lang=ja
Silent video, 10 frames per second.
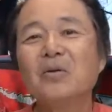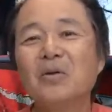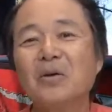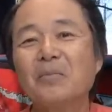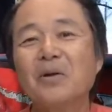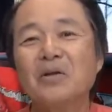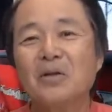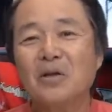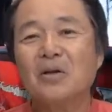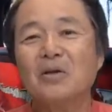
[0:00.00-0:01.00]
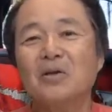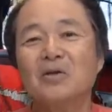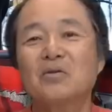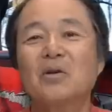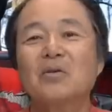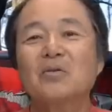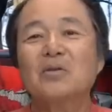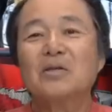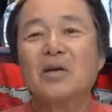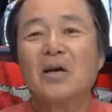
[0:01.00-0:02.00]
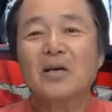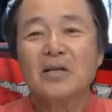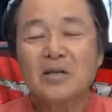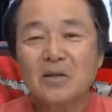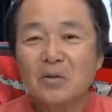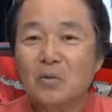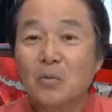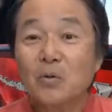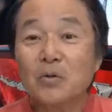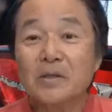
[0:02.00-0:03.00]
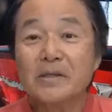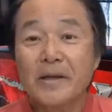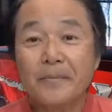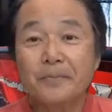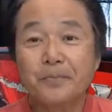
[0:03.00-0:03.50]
やっぱりね、ストライク率が上げやすかったと思うんですね。